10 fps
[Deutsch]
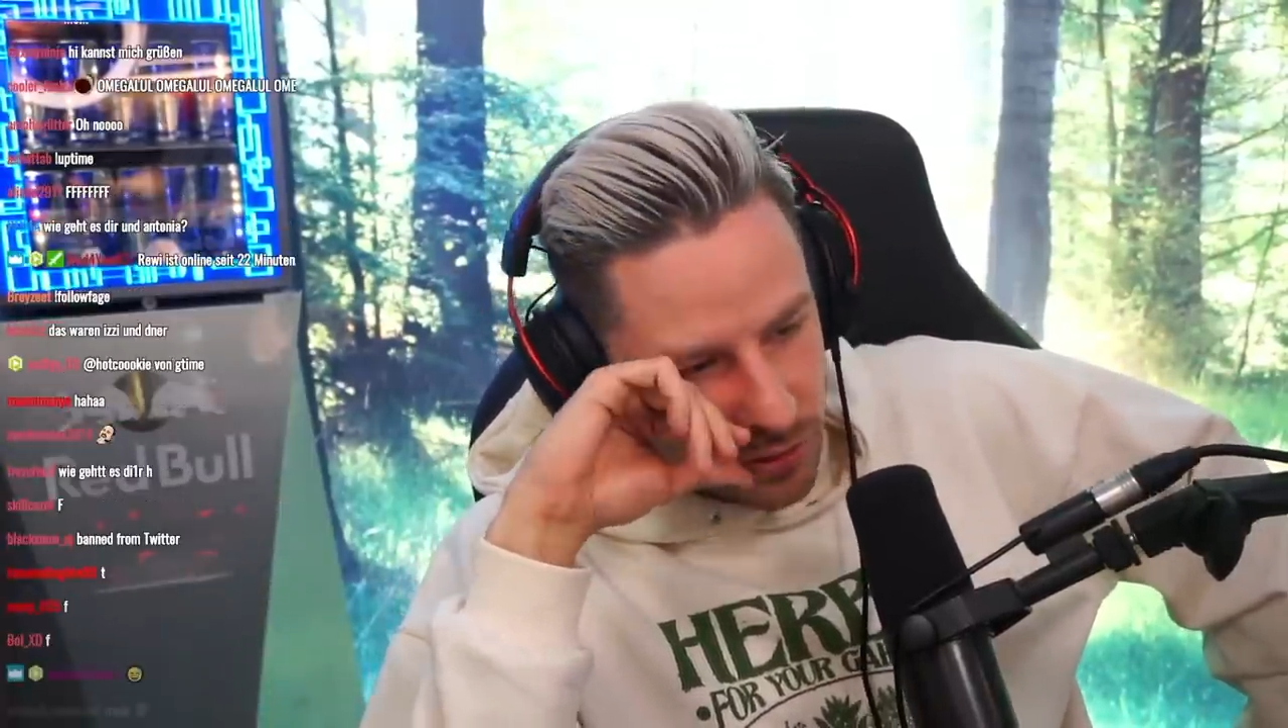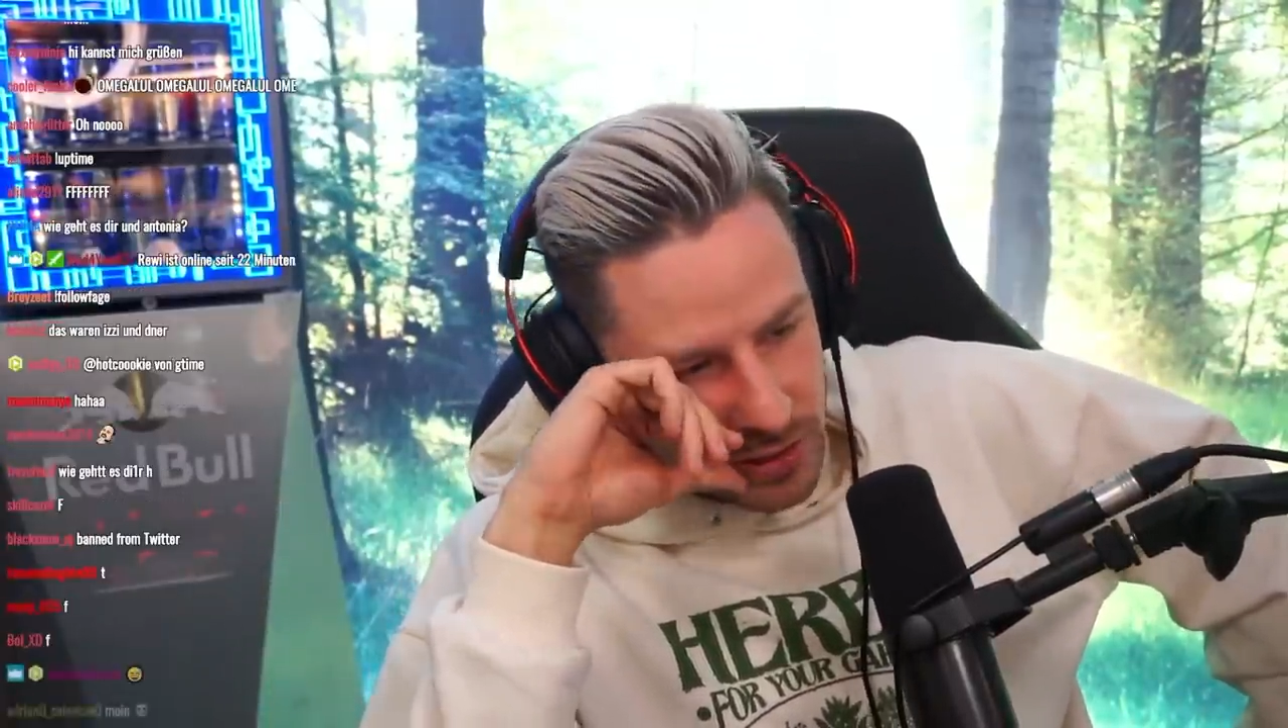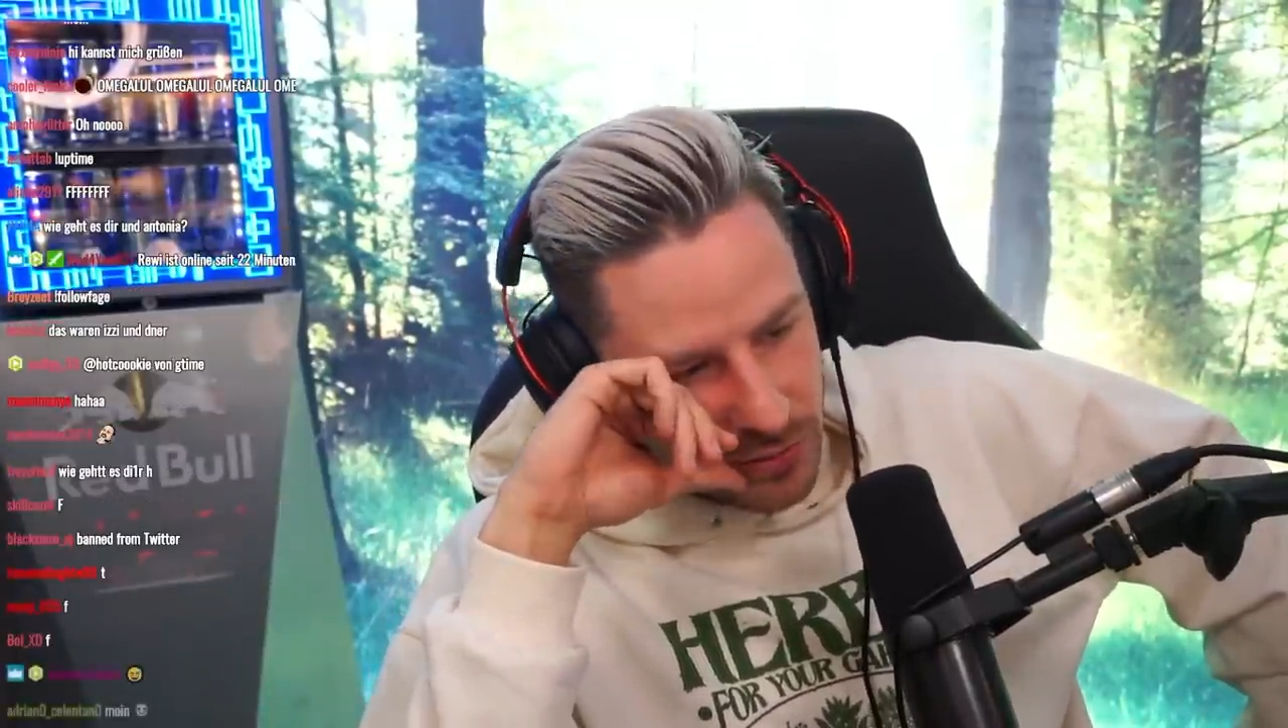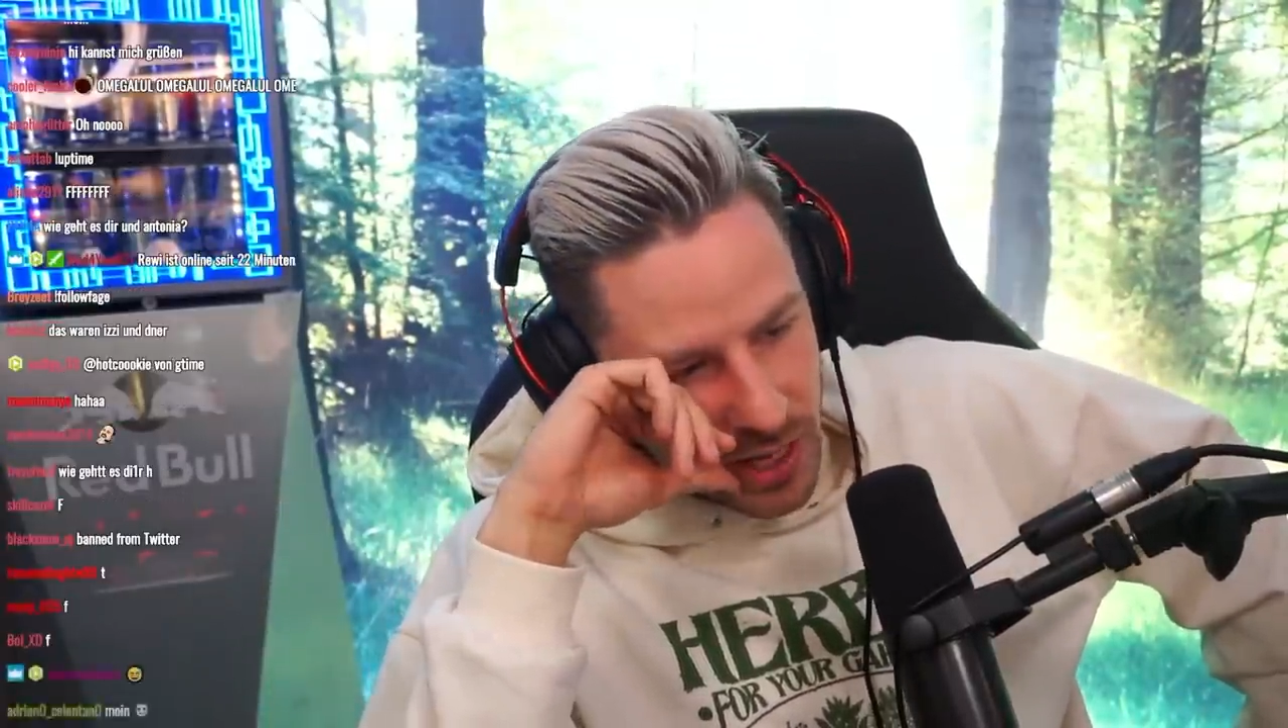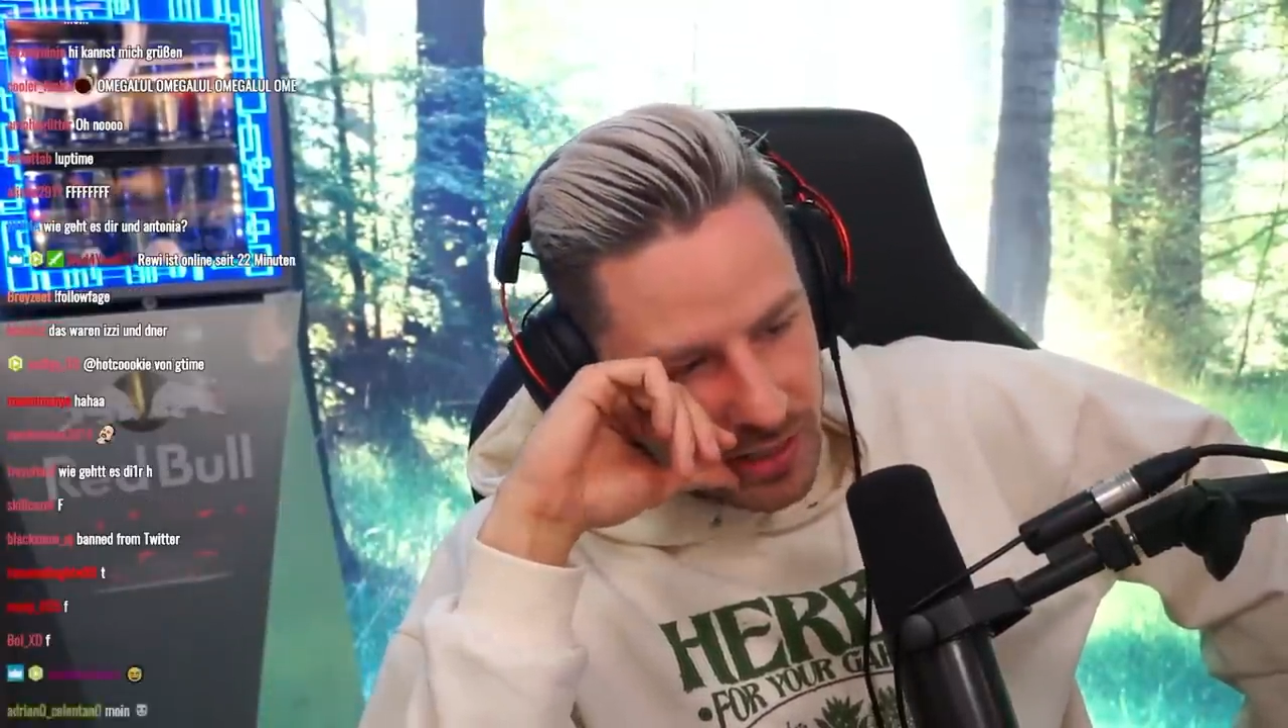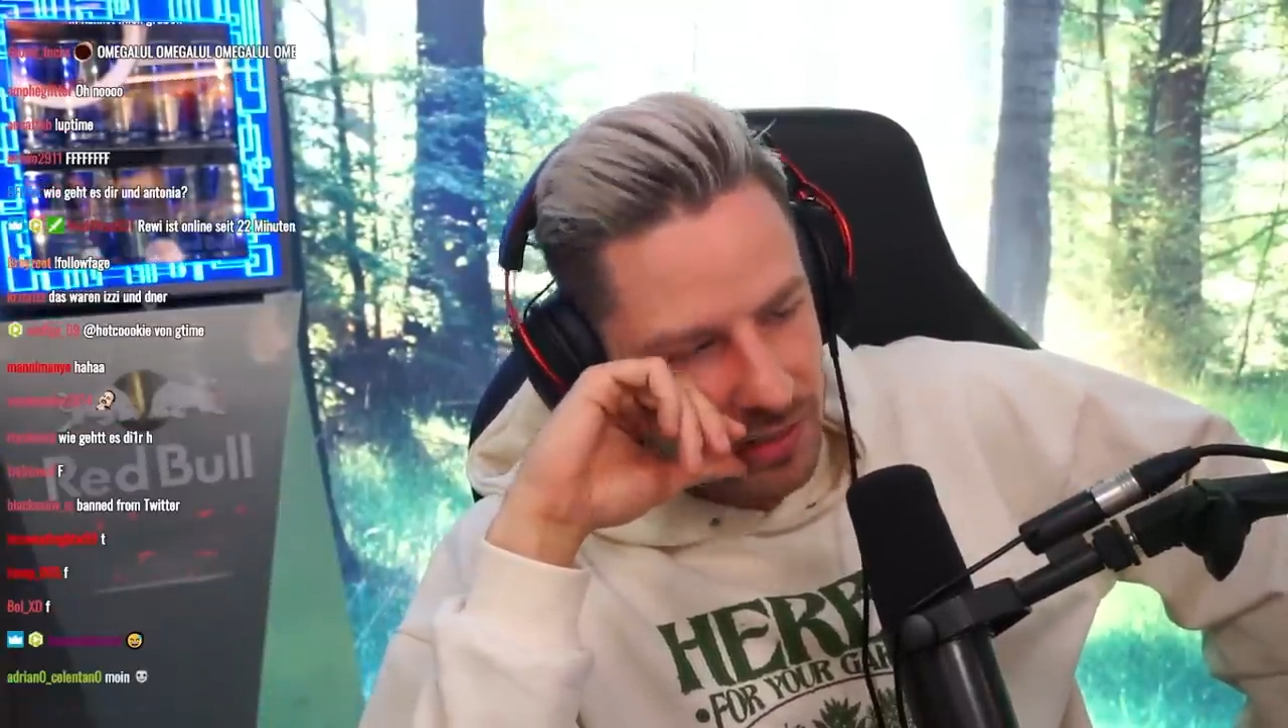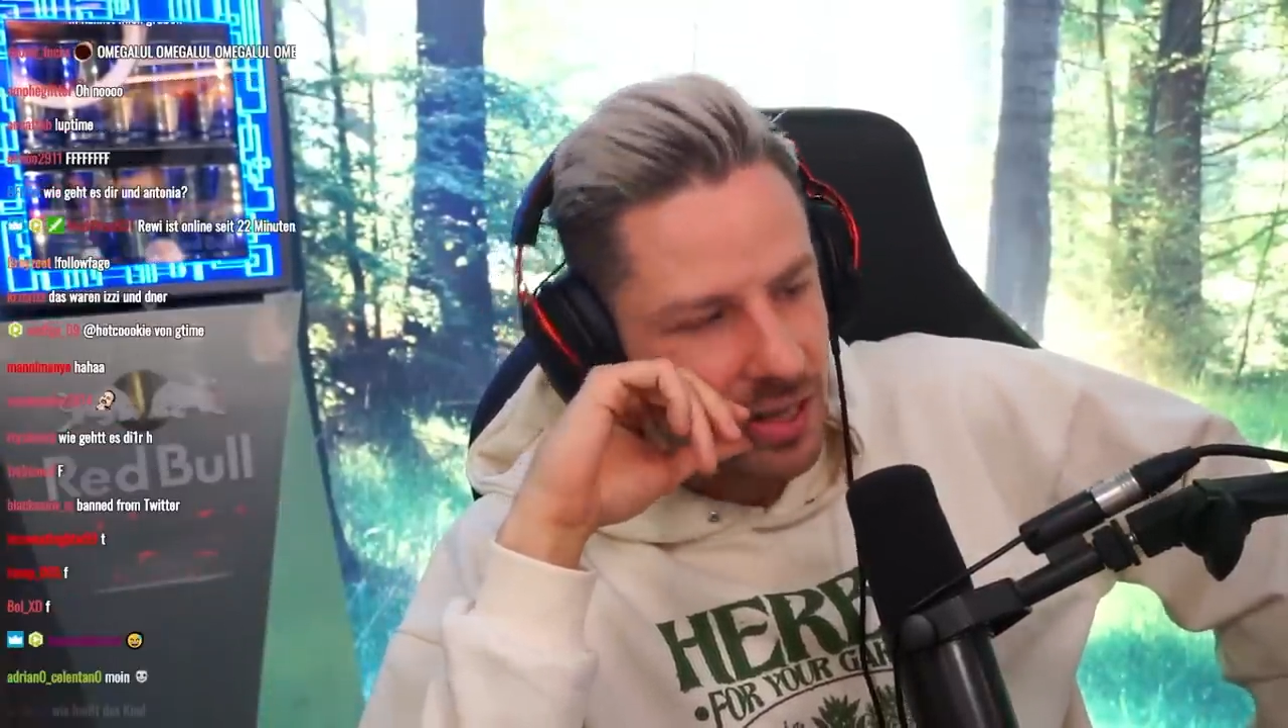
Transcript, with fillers: wo ich wirklich